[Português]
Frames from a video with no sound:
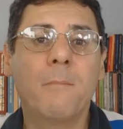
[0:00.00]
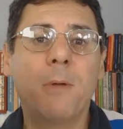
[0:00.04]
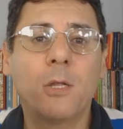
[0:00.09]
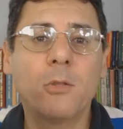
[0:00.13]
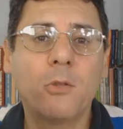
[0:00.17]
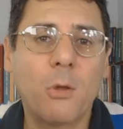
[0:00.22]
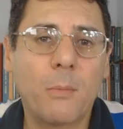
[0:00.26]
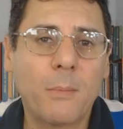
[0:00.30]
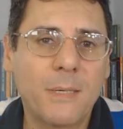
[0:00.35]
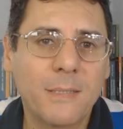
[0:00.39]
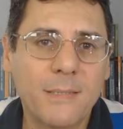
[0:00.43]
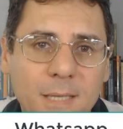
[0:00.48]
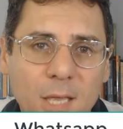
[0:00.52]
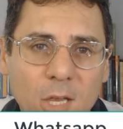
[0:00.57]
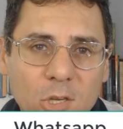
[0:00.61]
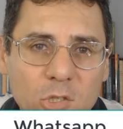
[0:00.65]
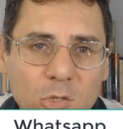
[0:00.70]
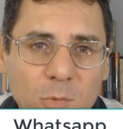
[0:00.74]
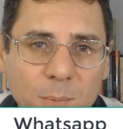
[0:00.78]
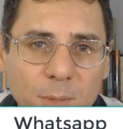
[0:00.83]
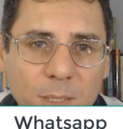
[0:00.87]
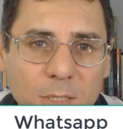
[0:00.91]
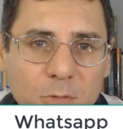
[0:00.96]
Manda uma
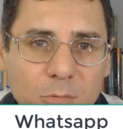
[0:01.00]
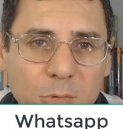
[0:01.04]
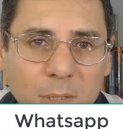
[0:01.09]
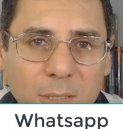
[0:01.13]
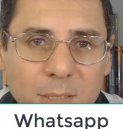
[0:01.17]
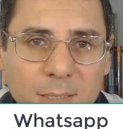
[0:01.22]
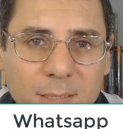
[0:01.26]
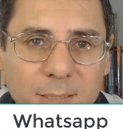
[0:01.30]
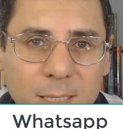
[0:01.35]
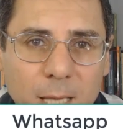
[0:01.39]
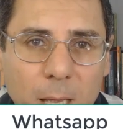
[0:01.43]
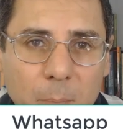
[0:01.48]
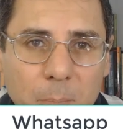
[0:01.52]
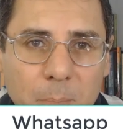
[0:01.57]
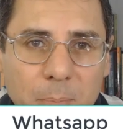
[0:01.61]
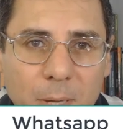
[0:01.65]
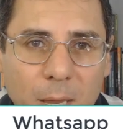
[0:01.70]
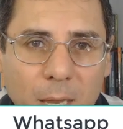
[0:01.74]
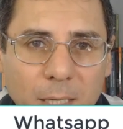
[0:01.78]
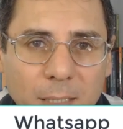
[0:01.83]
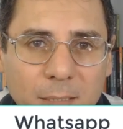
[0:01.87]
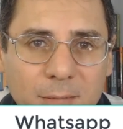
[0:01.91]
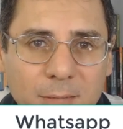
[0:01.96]
mensagem para esse WhatsApp
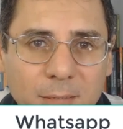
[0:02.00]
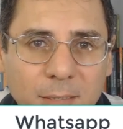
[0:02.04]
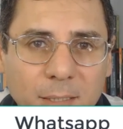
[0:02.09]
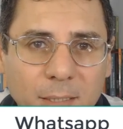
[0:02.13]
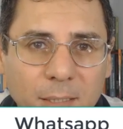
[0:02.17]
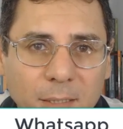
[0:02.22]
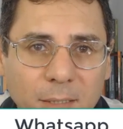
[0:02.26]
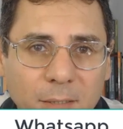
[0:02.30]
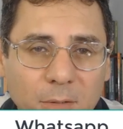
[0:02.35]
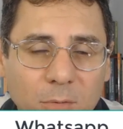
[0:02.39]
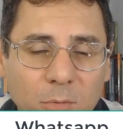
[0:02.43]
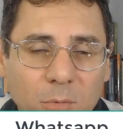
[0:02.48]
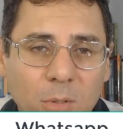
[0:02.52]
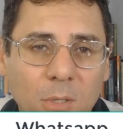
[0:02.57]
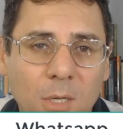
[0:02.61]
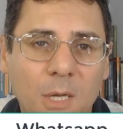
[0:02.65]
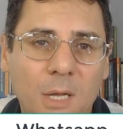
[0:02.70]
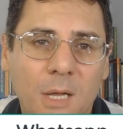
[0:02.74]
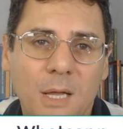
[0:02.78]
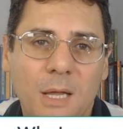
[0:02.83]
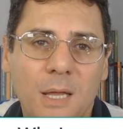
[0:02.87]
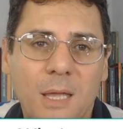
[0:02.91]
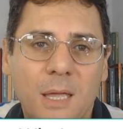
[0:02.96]
aí escrito
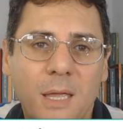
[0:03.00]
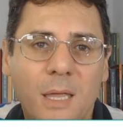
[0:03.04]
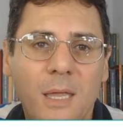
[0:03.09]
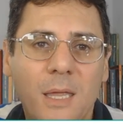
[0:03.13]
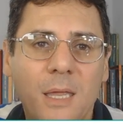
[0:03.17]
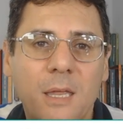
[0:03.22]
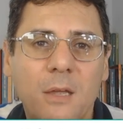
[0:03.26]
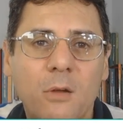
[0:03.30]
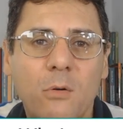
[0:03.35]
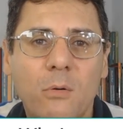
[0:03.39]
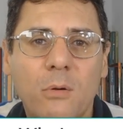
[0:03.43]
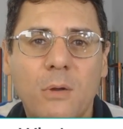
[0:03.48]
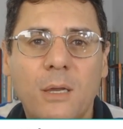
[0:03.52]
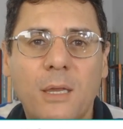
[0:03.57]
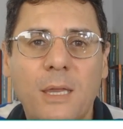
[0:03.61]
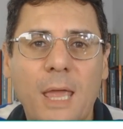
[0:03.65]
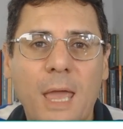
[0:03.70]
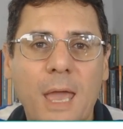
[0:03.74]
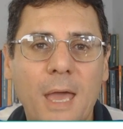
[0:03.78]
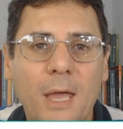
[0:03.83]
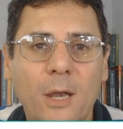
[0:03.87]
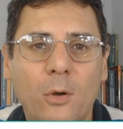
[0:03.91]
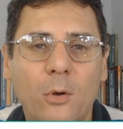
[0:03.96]
Eu
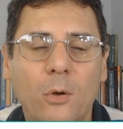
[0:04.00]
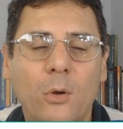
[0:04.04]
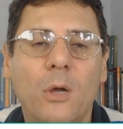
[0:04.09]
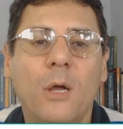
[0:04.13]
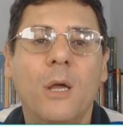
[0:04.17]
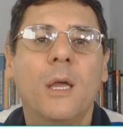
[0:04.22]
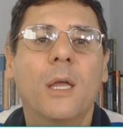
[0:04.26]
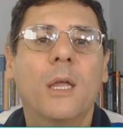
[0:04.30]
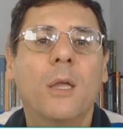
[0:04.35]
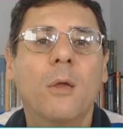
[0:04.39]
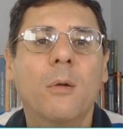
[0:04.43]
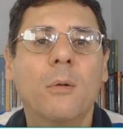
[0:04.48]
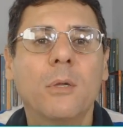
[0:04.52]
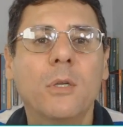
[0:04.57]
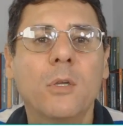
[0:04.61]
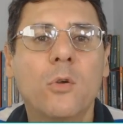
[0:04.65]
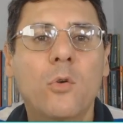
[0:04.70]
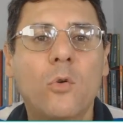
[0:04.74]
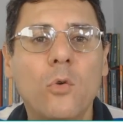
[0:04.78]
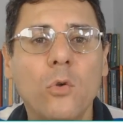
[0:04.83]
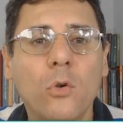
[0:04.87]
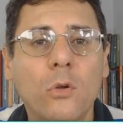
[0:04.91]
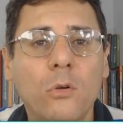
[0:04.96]
Quero. Eu
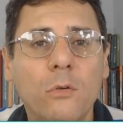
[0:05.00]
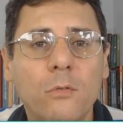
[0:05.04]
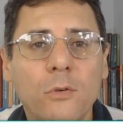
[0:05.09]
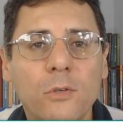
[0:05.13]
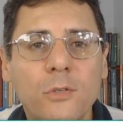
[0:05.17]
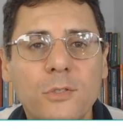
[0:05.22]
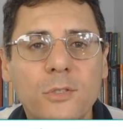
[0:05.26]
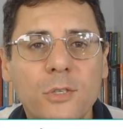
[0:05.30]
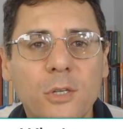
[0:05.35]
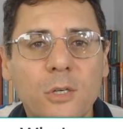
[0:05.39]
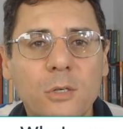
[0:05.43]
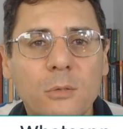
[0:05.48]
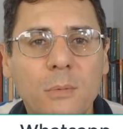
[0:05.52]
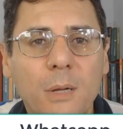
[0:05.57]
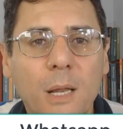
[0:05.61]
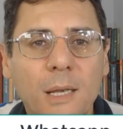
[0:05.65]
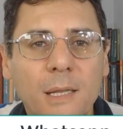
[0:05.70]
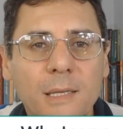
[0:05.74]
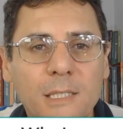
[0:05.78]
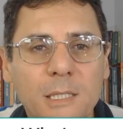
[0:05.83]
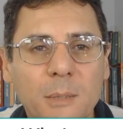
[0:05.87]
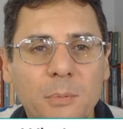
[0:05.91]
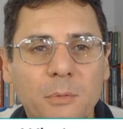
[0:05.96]
incluo você numa
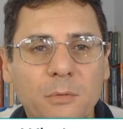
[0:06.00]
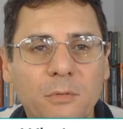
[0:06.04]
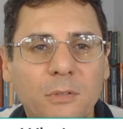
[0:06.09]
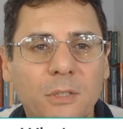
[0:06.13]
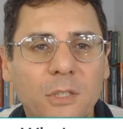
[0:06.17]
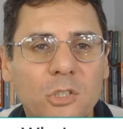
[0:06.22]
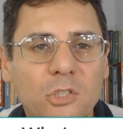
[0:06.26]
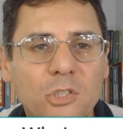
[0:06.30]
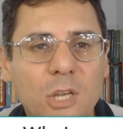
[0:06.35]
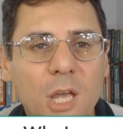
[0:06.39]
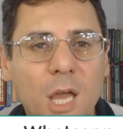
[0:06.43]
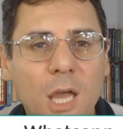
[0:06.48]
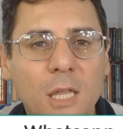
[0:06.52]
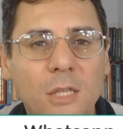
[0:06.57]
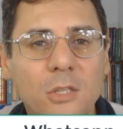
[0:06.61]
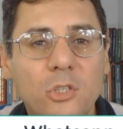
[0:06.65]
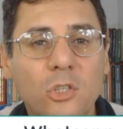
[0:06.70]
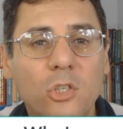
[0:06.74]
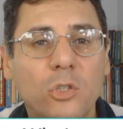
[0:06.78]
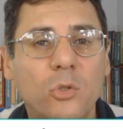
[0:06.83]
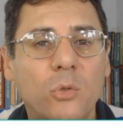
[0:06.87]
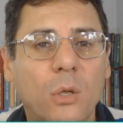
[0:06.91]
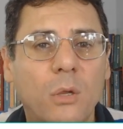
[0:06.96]
lista privilegiada e
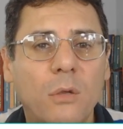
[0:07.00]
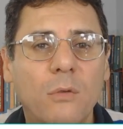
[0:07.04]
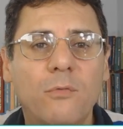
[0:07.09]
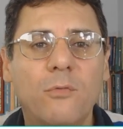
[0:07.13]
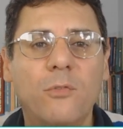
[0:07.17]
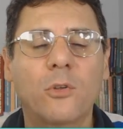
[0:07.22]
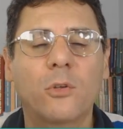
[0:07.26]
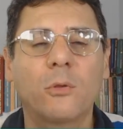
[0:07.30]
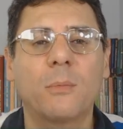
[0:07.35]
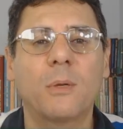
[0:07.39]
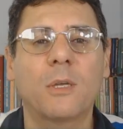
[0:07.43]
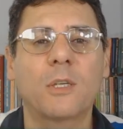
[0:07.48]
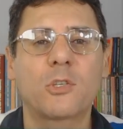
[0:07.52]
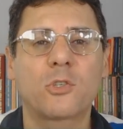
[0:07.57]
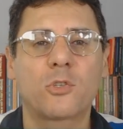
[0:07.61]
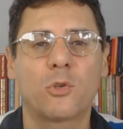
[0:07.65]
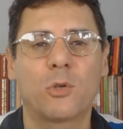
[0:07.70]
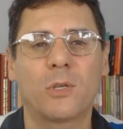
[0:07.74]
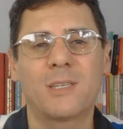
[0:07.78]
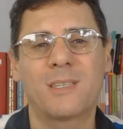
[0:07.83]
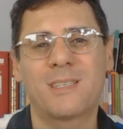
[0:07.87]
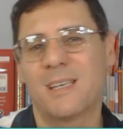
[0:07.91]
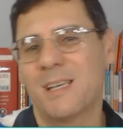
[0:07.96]
te dou
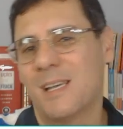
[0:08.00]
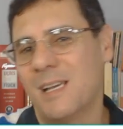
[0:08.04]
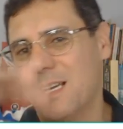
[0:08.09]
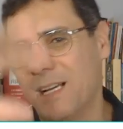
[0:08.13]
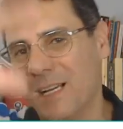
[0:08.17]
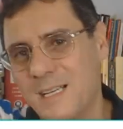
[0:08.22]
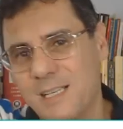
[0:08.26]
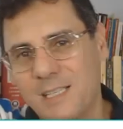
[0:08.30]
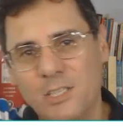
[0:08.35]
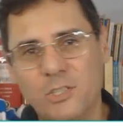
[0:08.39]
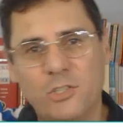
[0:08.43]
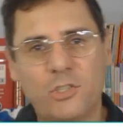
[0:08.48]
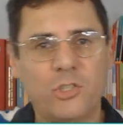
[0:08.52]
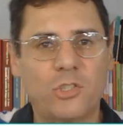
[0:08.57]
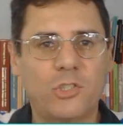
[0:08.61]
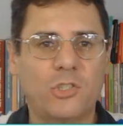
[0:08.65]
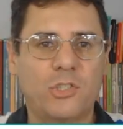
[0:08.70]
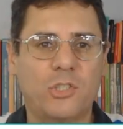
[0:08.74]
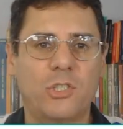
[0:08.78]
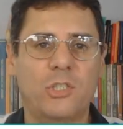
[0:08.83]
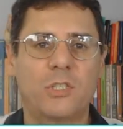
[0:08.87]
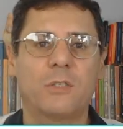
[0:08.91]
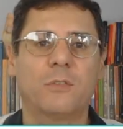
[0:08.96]
informações antes
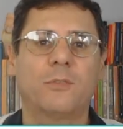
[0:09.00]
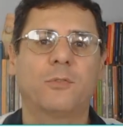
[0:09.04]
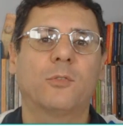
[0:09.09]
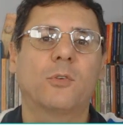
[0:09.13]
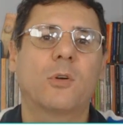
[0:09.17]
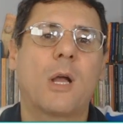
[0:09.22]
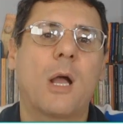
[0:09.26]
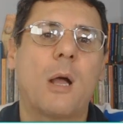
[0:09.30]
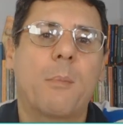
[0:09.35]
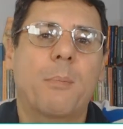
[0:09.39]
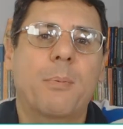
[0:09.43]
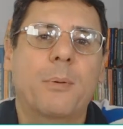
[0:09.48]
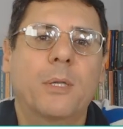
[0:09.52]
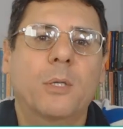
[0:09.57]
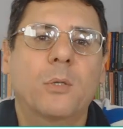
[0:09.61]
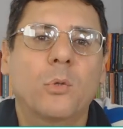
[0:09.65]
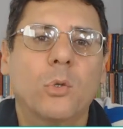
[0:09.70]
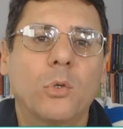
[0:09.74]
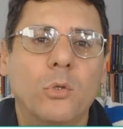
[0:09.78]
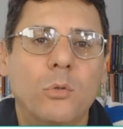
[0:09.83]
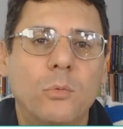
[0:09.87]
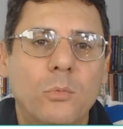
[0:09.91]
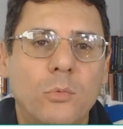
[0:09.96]
de divulgar para
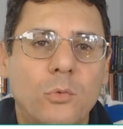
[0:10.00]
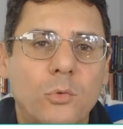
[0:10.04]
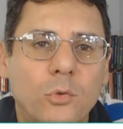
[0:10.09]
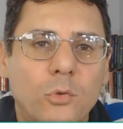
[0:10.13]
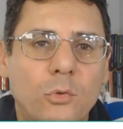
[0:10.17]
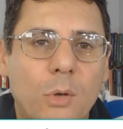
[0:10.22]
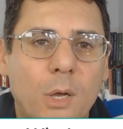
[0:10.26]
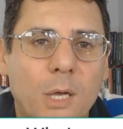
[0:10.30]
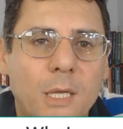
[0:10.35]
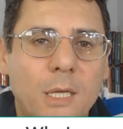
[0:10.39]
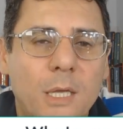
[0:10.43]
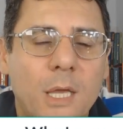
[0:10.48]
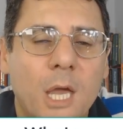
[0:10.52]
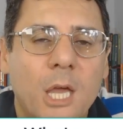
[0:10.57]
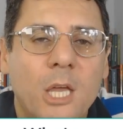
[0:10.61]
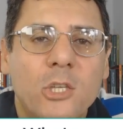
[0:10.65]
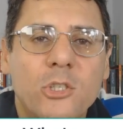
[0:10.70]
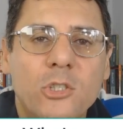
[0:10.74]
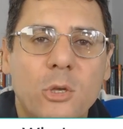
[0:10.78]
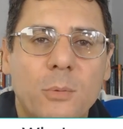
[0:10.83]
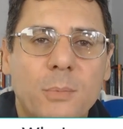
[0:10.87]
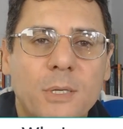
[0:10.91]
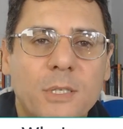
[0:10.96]
todo mundo aí
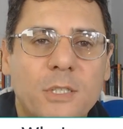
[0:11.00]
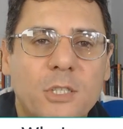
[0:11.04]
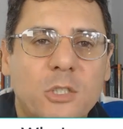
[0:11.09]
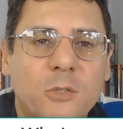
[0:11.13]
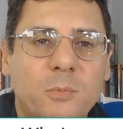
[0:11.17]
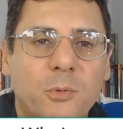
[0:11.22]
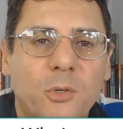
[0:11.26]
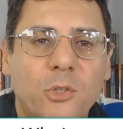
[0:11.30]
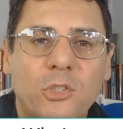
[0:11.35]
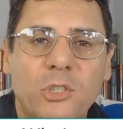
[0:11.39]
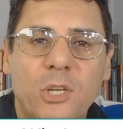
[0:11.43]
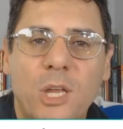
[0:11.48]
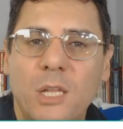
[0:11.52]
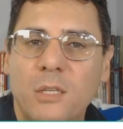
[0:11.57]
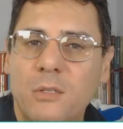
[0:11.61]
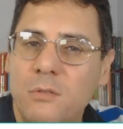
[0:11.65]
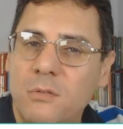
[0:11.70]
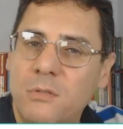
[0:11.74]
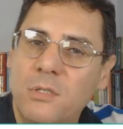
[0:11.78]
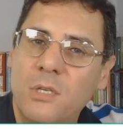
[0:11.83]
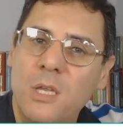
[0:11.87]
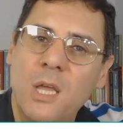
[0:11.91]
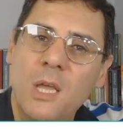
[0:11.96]
sobre esses
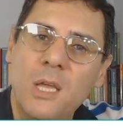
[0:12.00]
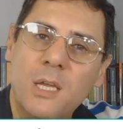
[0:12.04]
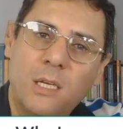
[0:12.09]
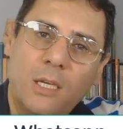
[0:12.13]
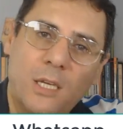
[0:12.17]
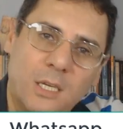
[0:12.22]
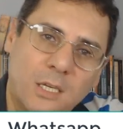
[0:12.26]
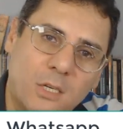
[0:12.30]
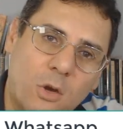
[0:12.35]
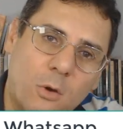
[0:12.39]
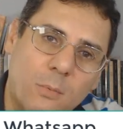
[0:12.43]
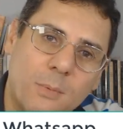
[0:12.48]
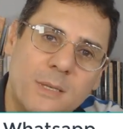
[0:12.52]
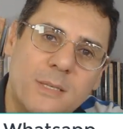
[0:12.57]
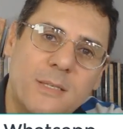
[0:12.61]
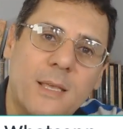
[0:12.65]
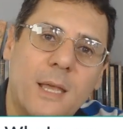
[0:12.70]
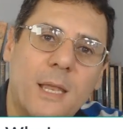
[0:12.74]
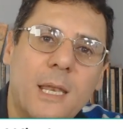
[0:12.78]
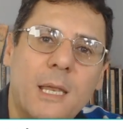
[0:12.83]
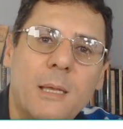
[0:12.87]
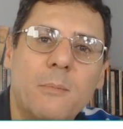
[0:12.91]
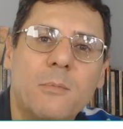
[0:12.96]
projetos que
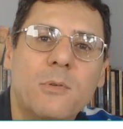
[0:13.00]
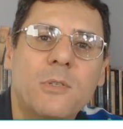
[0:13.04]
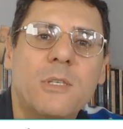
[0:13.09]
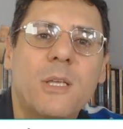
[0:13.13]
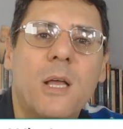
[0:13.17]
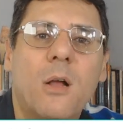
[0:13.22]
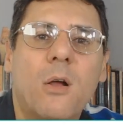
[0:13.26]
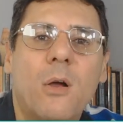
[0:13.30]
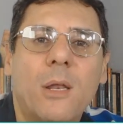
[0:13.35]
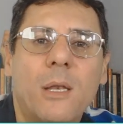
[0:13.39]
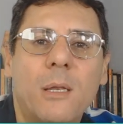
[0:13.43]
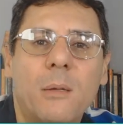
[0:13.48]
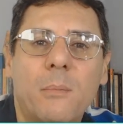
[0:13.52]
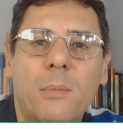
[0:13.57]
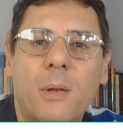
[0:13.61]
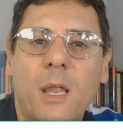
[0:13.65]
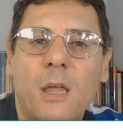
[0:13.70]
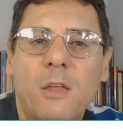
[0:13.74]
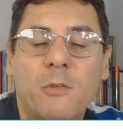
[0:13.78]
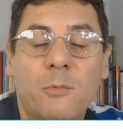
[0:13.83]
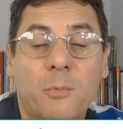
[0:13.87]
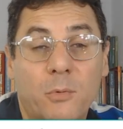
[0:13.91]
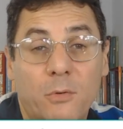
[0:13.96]
começaremos agora em
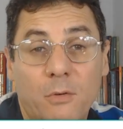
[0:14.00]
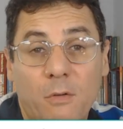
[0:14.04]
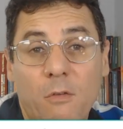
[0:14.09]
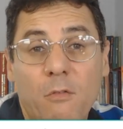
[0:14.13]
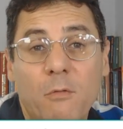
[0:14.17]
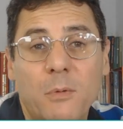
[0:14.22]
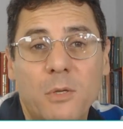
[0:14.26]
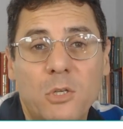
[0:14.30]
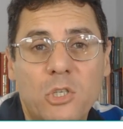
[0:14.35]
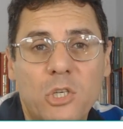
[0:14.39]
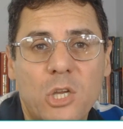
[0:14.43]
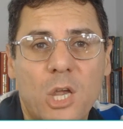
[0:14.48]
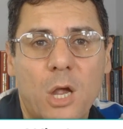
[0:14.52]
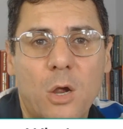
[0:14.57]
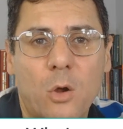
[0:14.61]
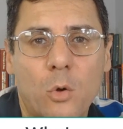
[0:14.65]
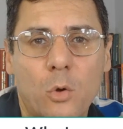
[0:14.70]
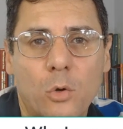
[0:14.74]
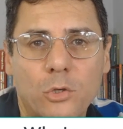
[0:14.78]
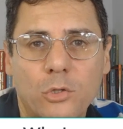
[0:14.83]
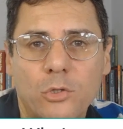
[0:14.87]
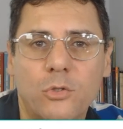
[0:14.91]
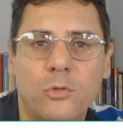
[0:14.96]
breve, provavelmente em
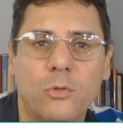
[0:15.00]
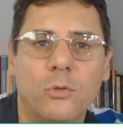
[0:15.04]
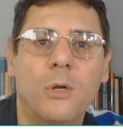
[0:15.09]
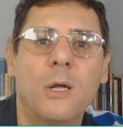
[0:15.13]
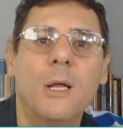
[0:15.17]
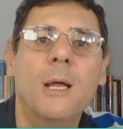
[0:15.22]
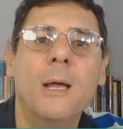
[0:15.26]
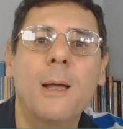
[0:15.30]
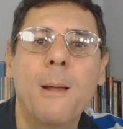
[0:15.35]
agosto.